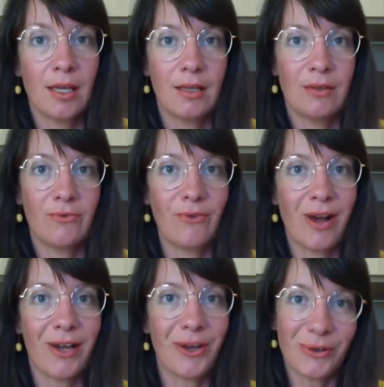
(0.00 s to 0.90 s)
de
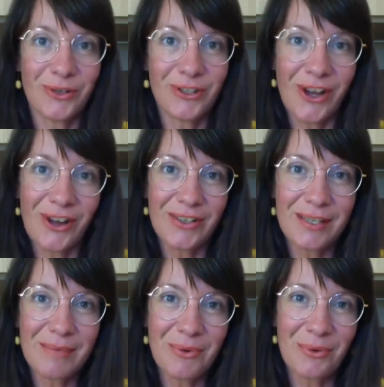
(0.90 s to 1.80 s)
voir quelqu'un
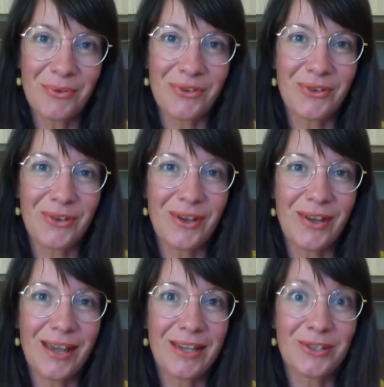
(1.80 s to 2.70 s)
qui monte
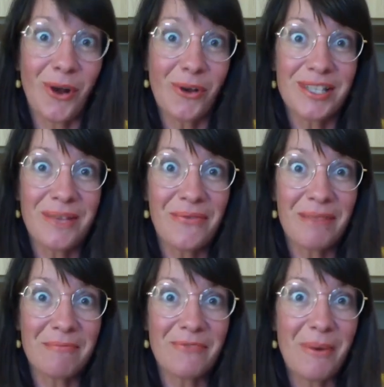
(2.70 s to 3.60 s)
sans ces
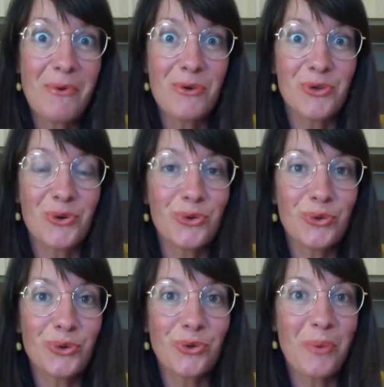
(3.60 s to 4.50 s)
fameuses
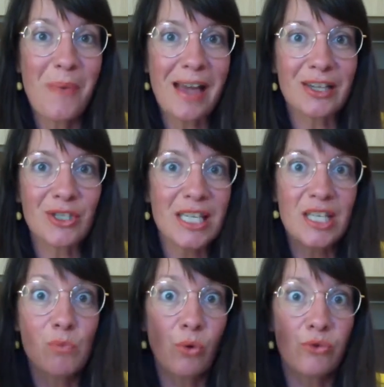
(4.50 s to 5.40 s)
chaussures de marche,
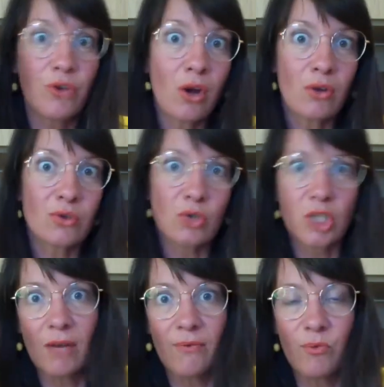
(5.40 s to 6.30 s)
tiges montantes,
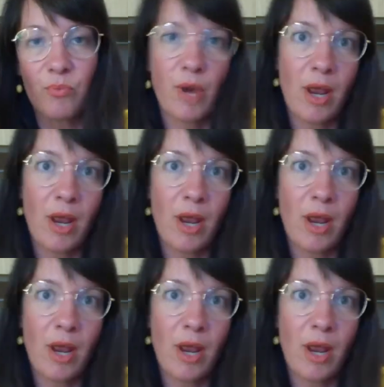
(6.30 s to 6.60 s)
s'il vous plaît,